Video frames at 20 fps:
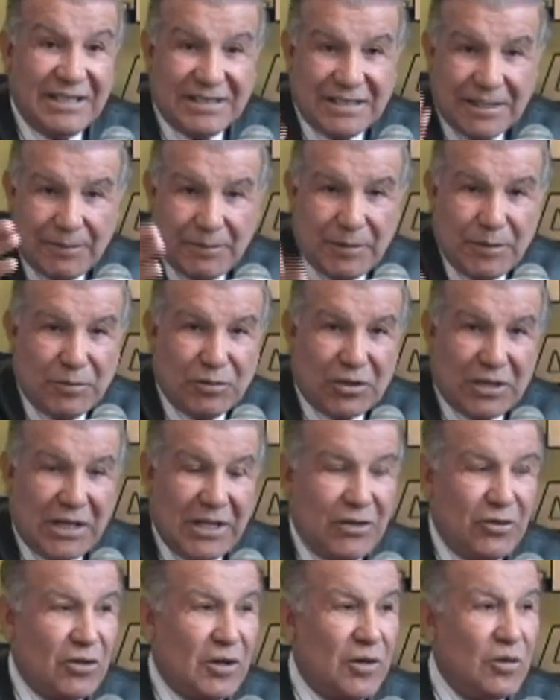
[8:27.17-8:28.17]
es el mismo
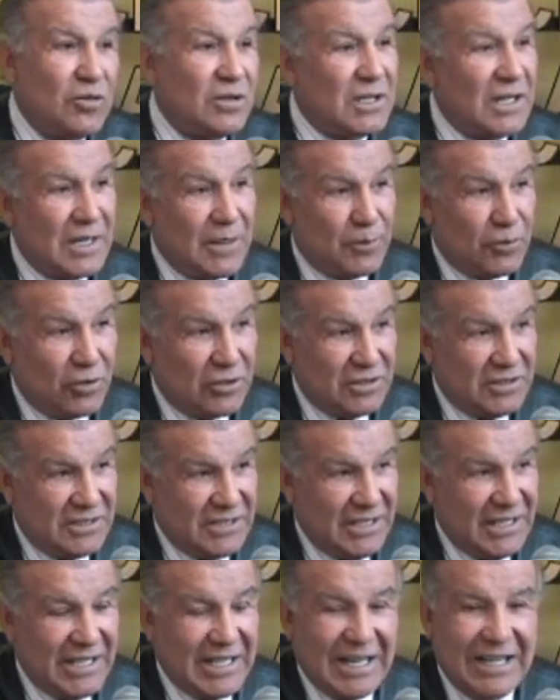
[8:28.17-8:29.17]
radio que usa la
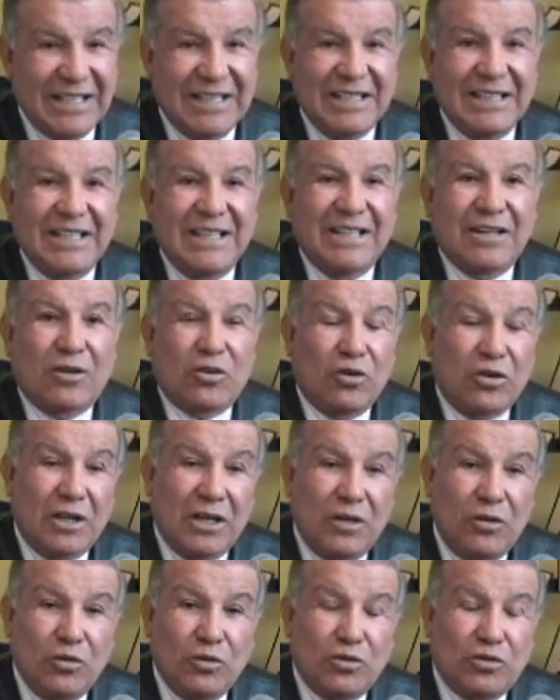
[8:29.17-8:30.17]
policía, con
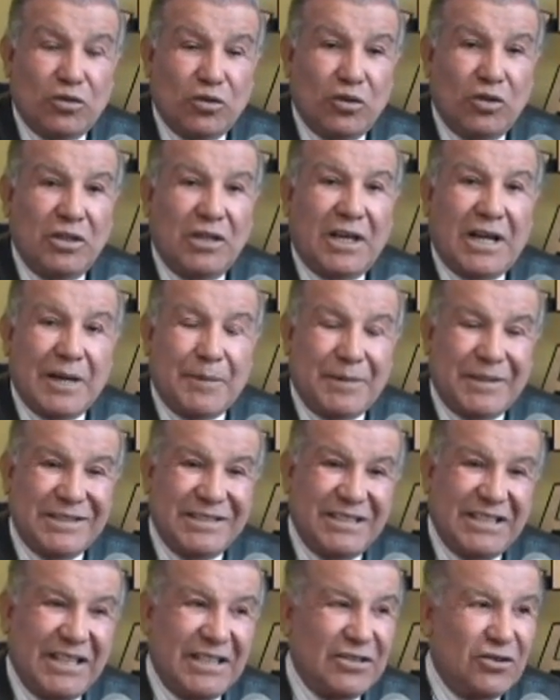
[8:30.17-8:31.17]
el uso y
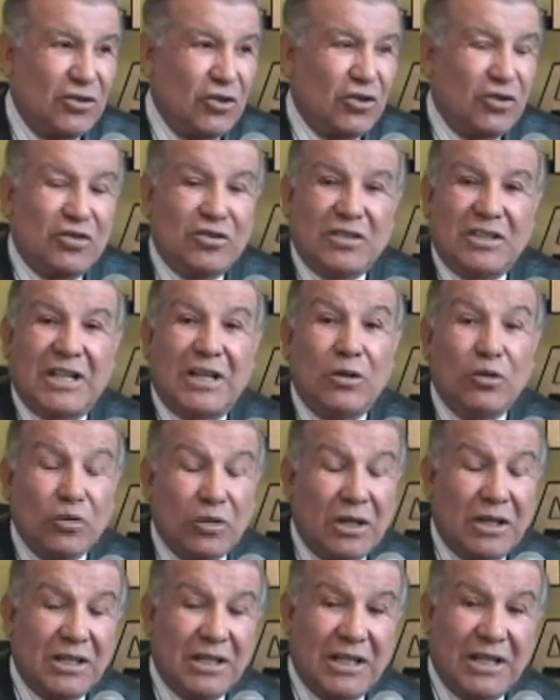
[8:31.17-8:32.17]
capacitación de,
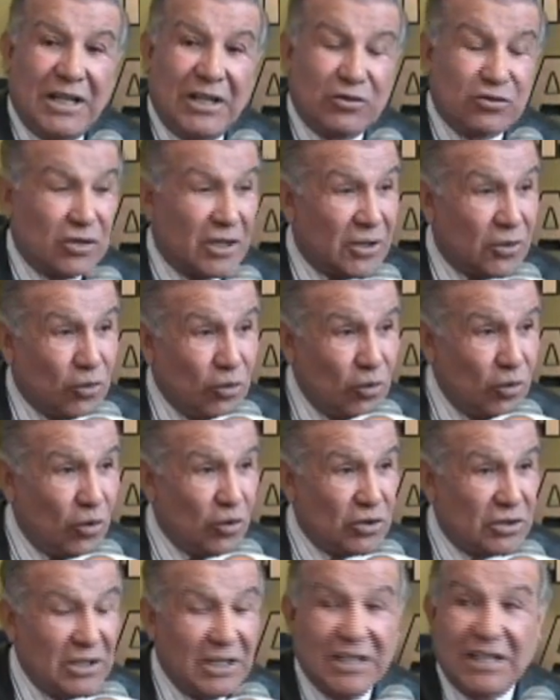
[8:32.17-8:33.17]
los
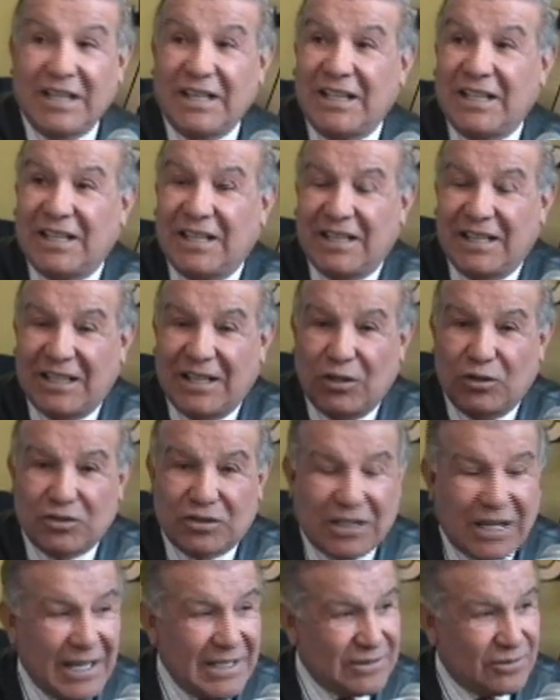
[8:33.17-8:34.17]
escudos y de
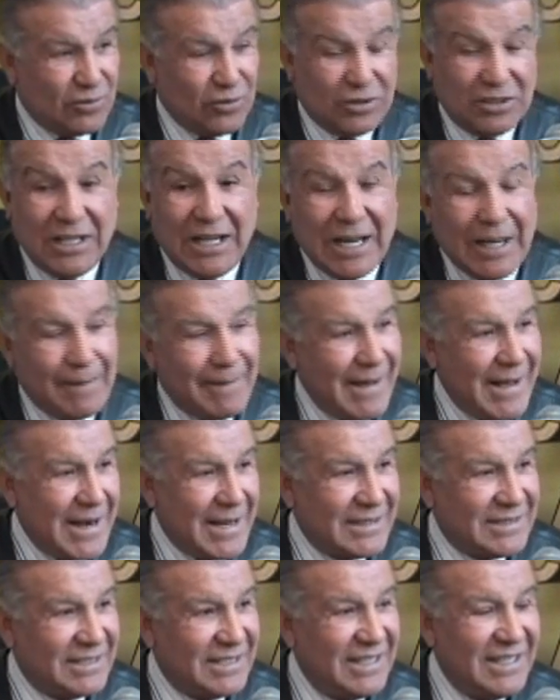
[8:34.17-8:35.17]
los cascos, de las
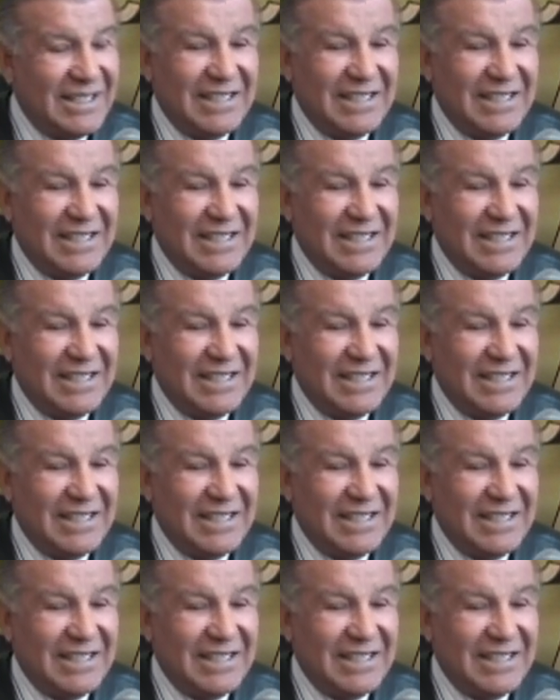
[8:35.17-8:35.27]
varas.